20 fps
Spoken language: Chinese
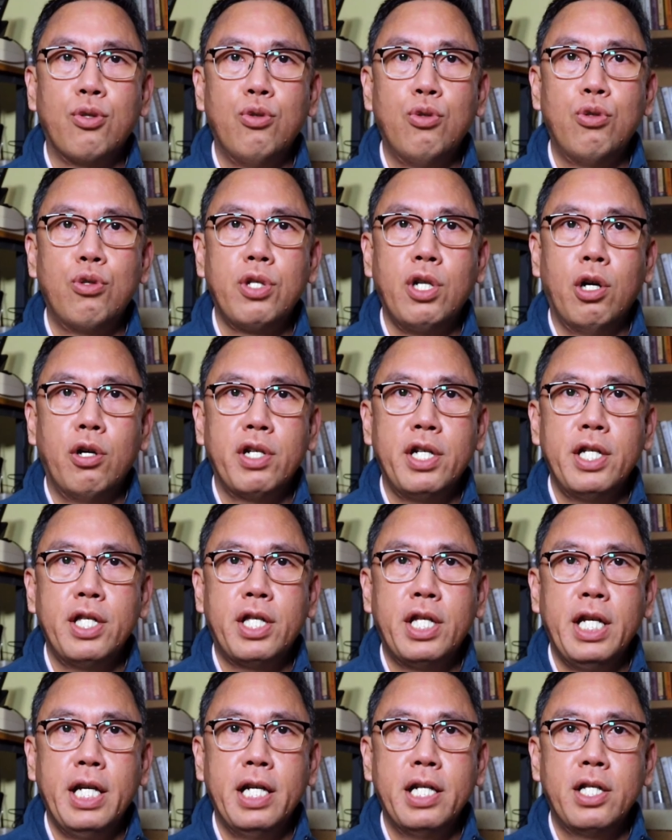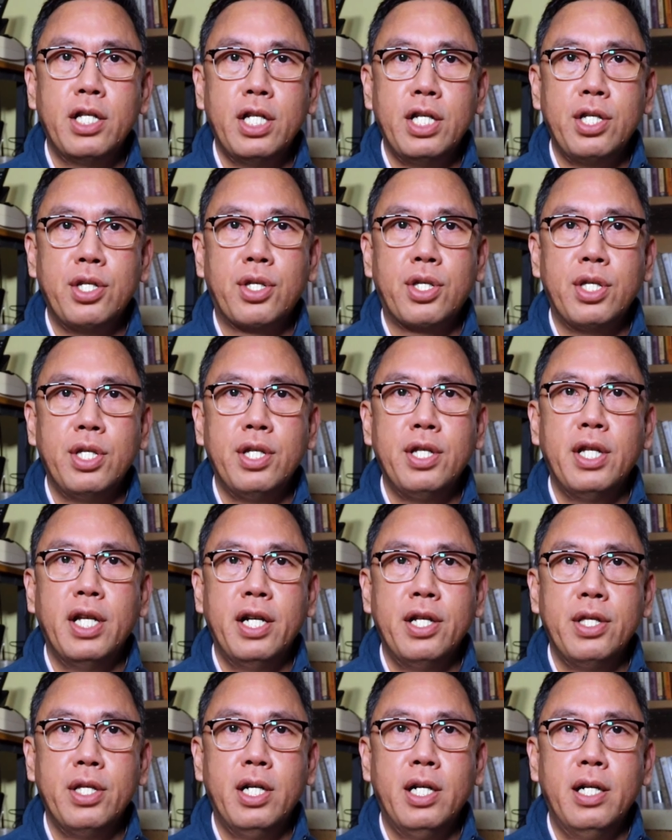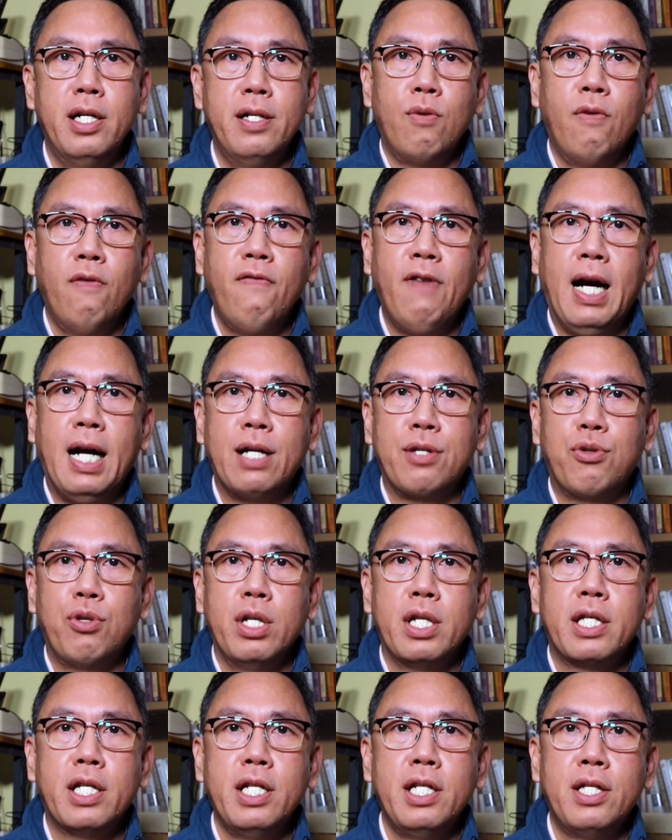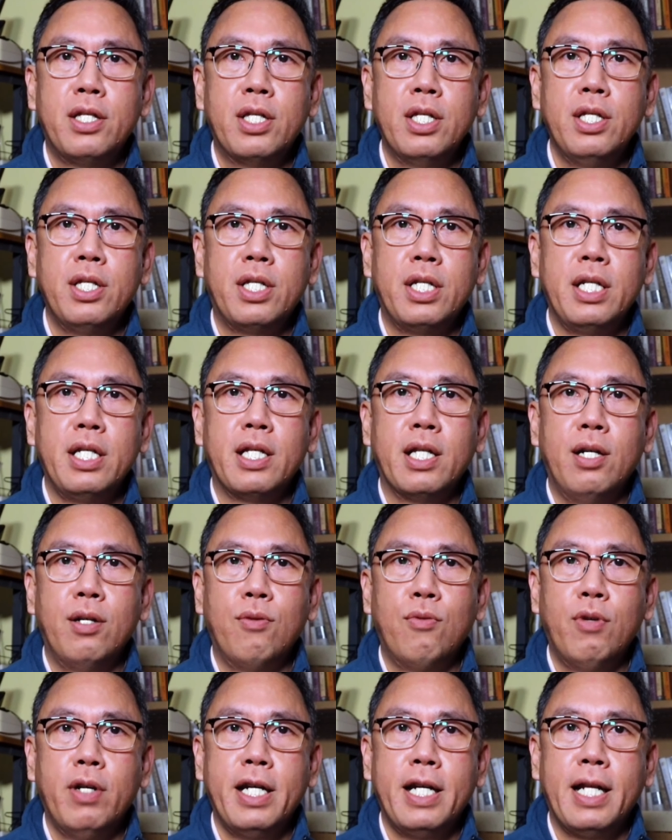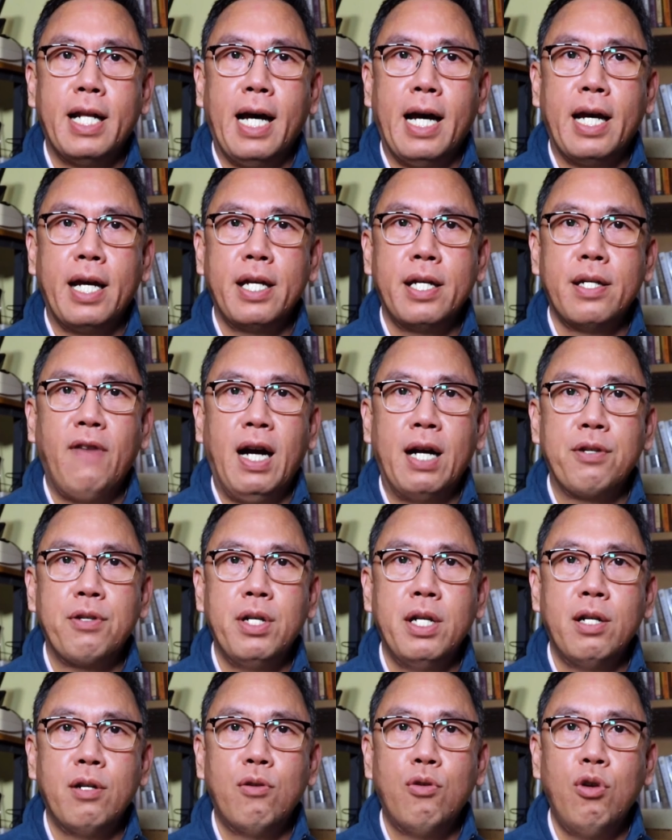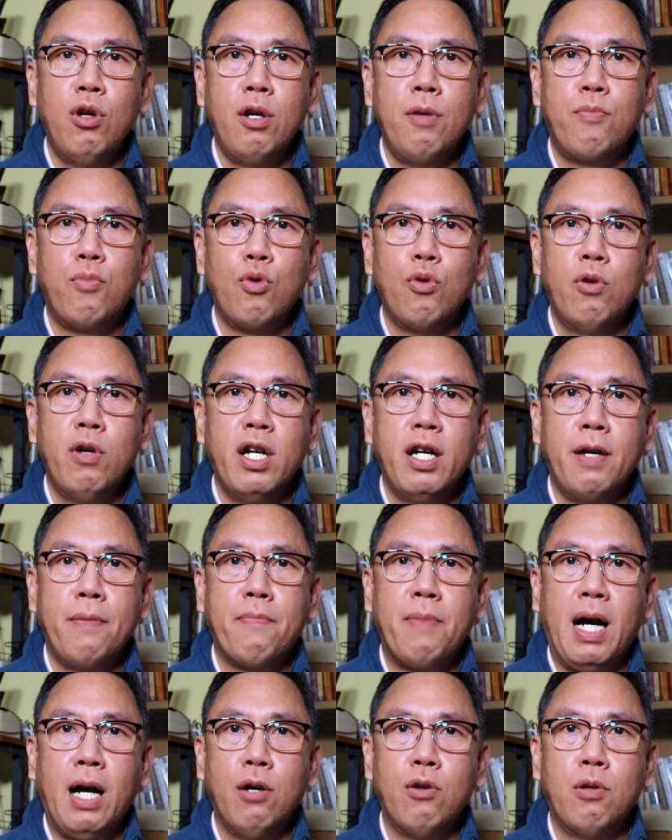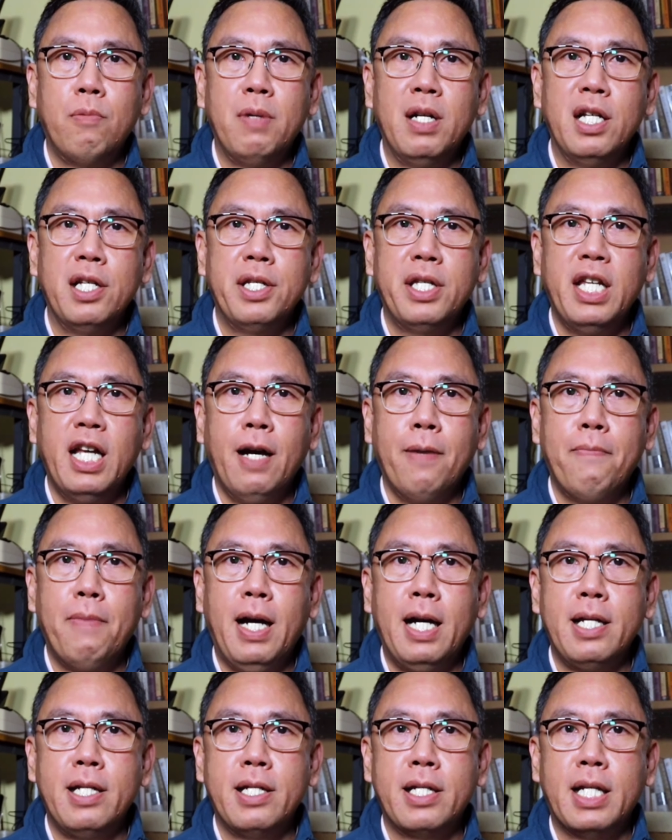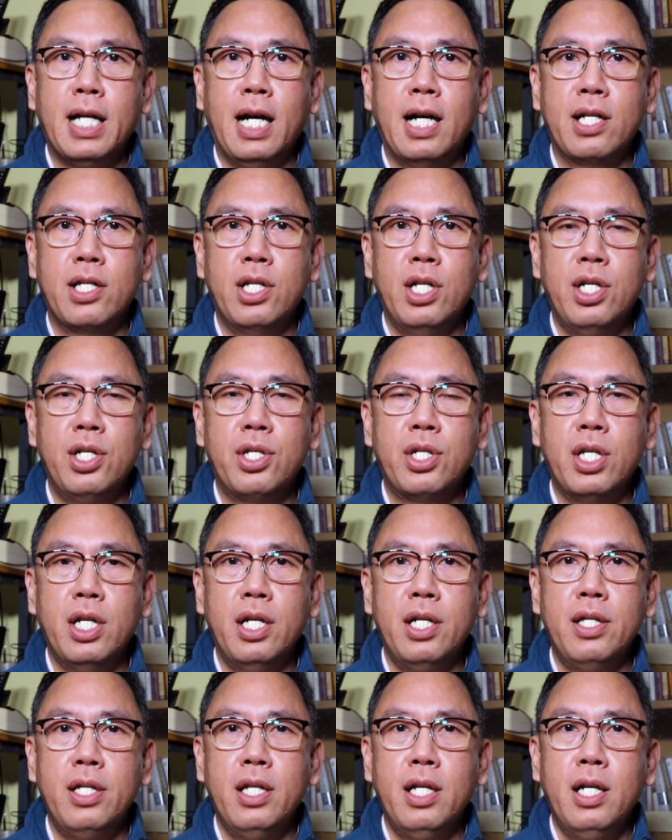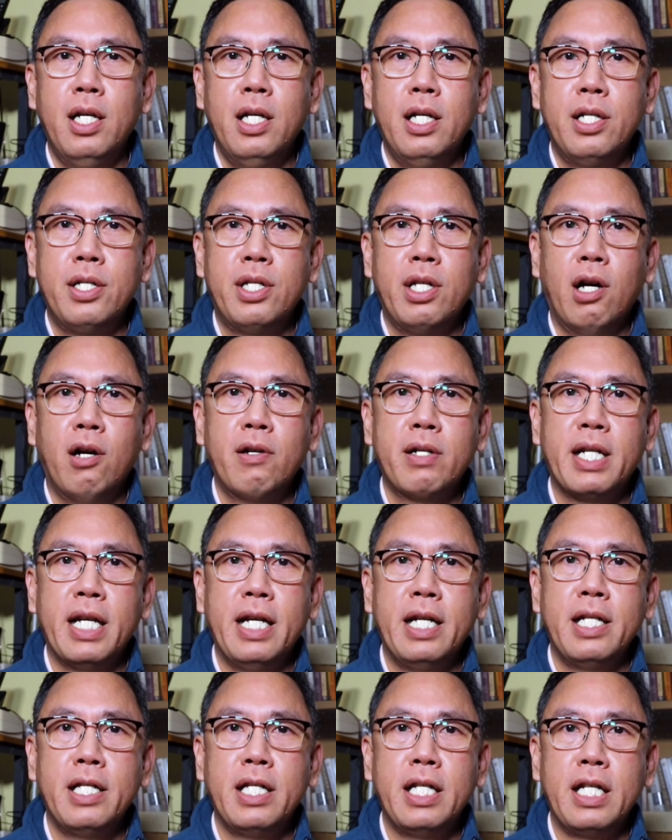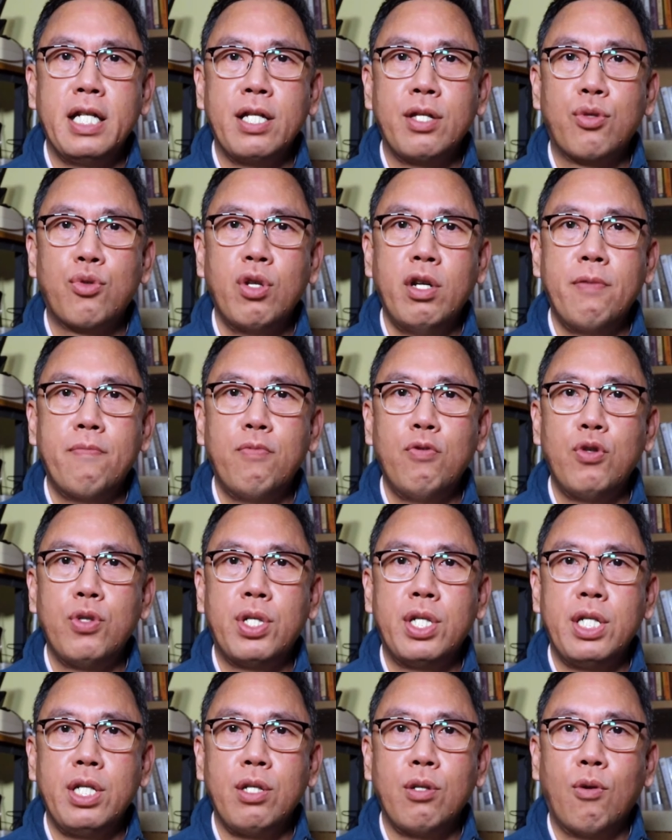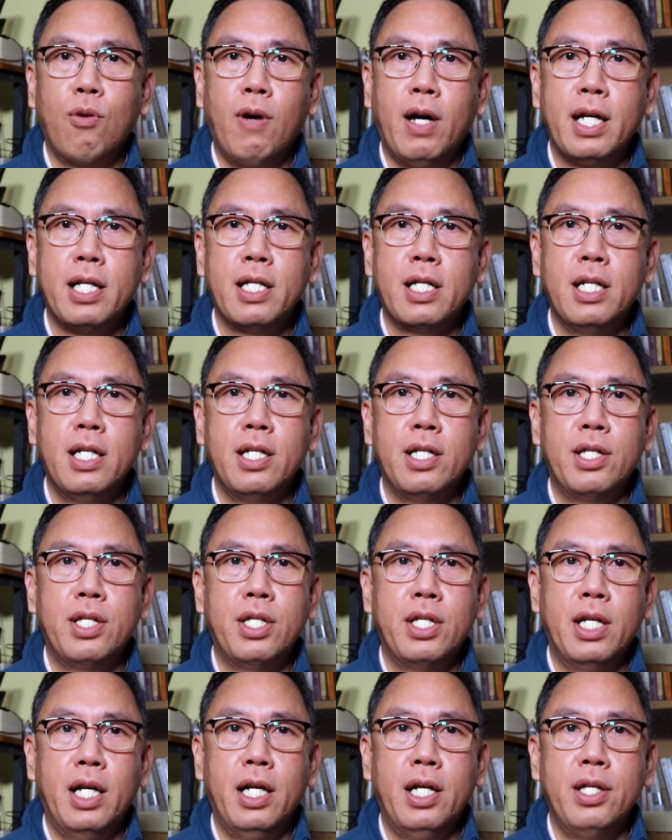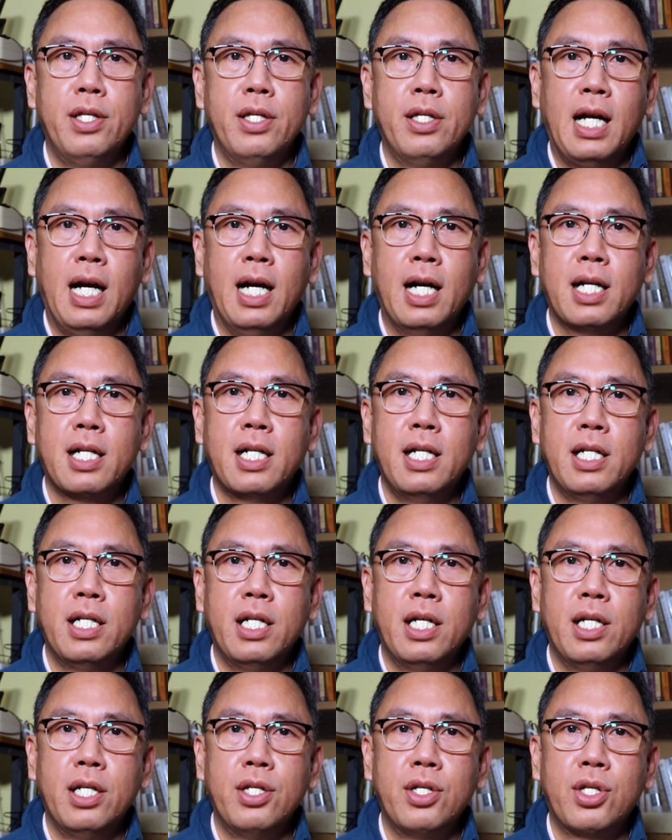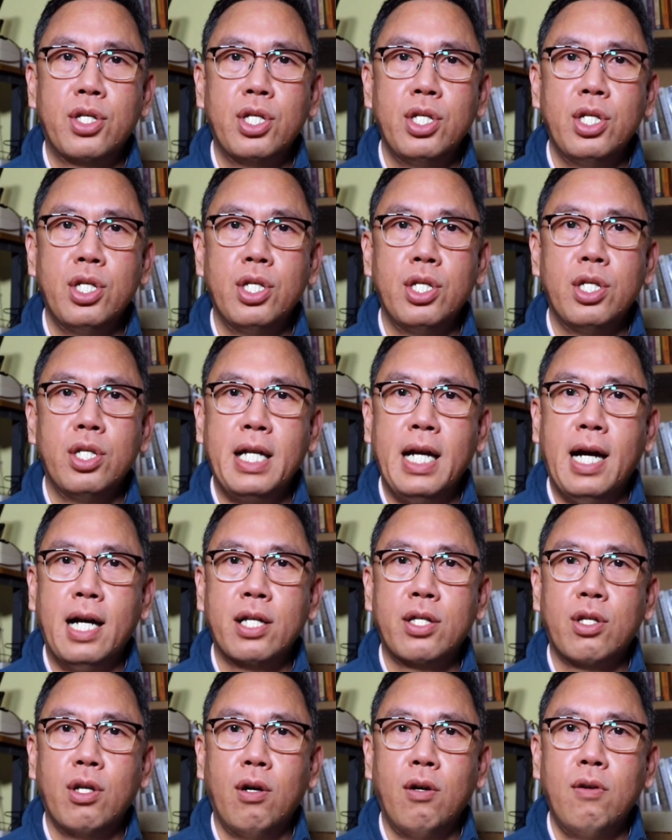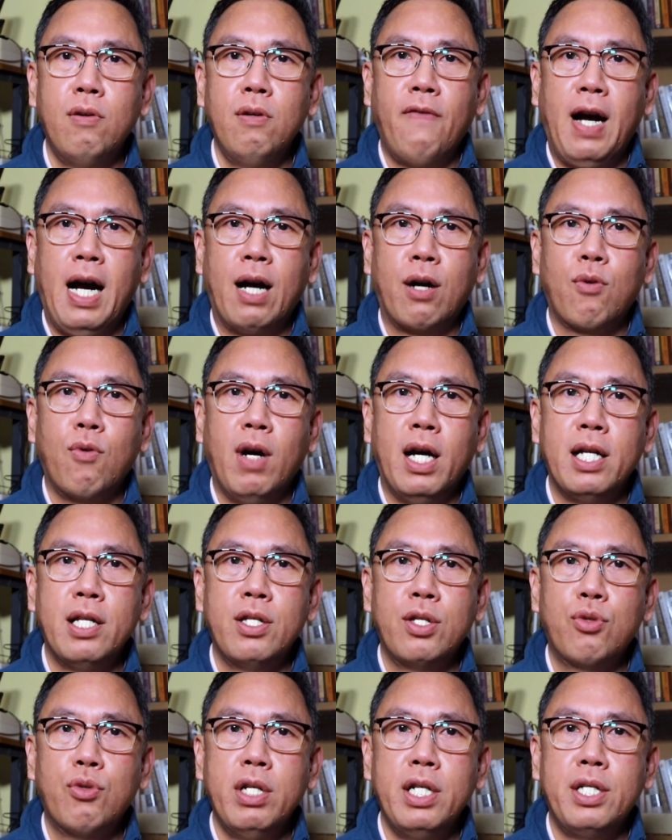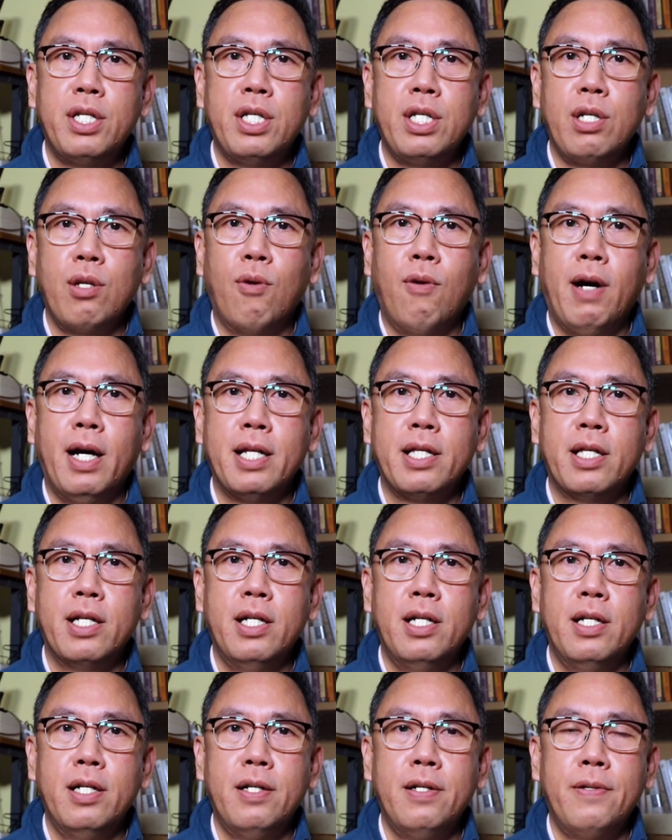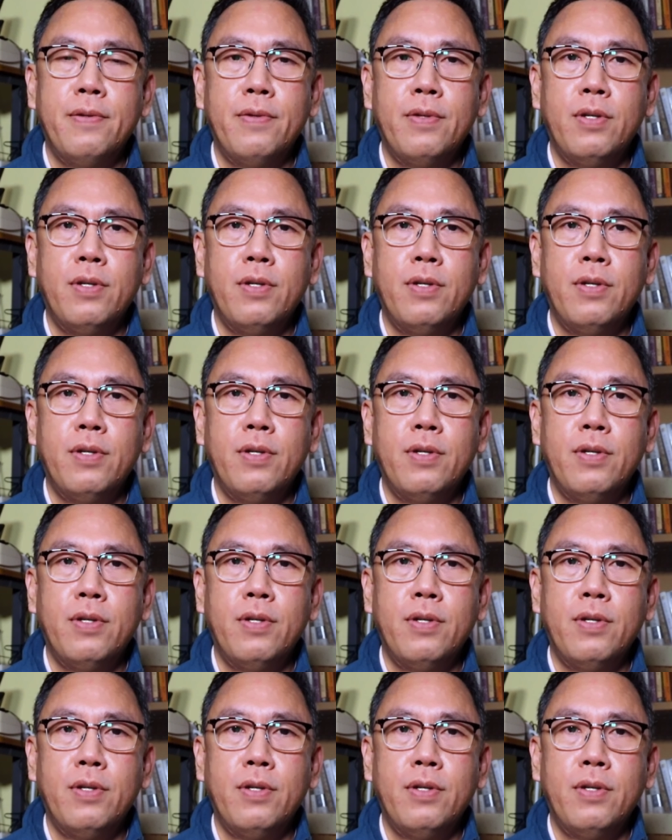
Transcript: 如有一天你失能了，无法决定自己的未来，法院会不会把我们下半场人生交给你最不喜欢的人？他可能是家中法官最喜欢的，